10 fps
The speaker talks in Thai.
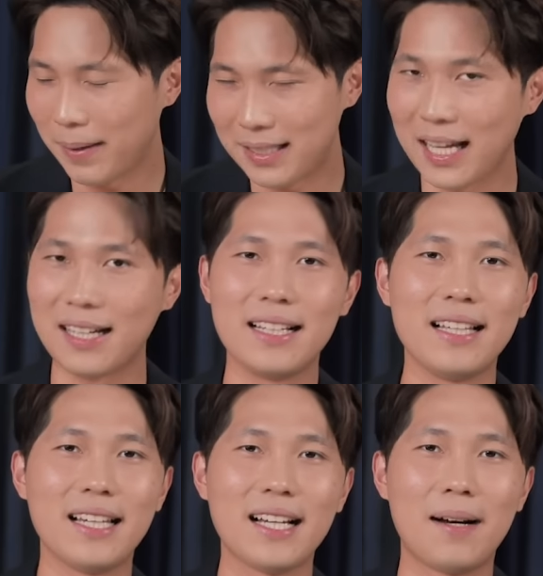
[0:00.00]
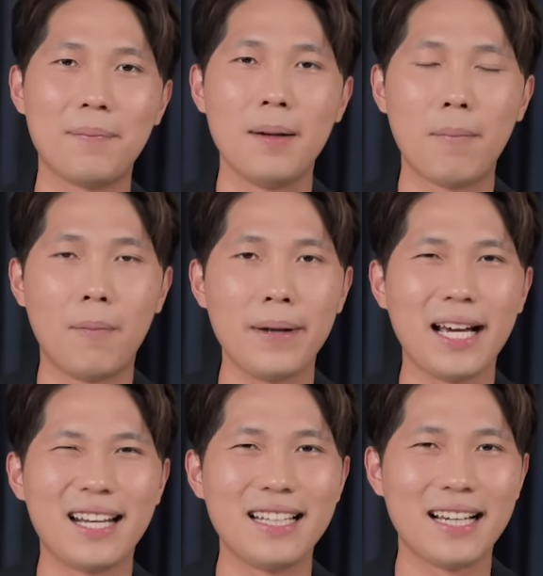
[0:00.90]
เป็นอย่างดีครับเพราะไม่
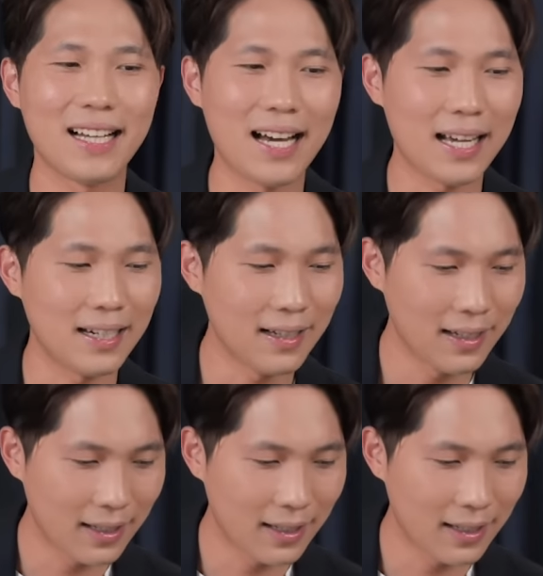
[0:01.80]
งั้นเนี่ยการ